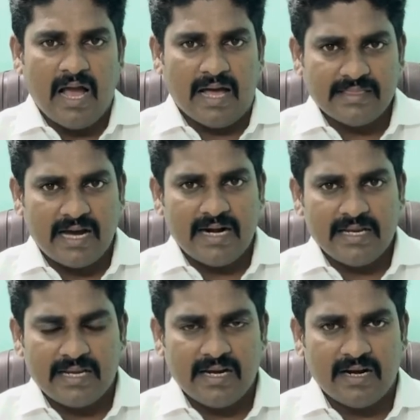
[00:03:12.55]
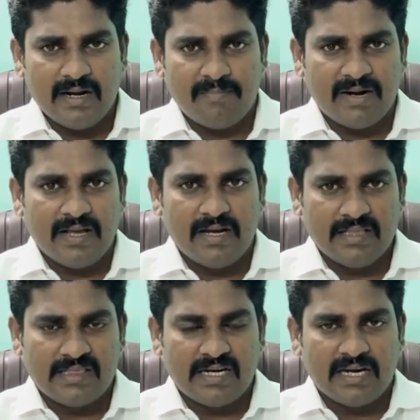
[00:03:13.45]
அந்த அறிக்கையின் அடிப்படையில்
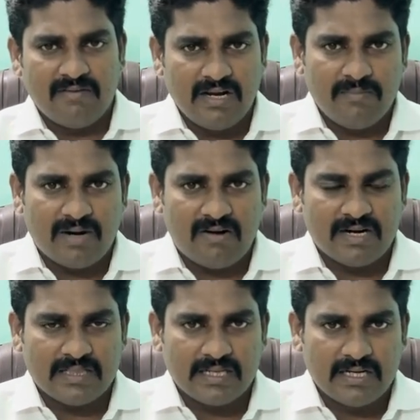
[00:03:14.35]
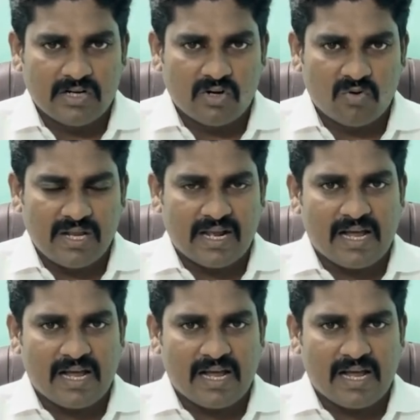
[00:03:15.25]
திருநெல்வேலி மாவட்டத்தில் இருக்கக்கூடிய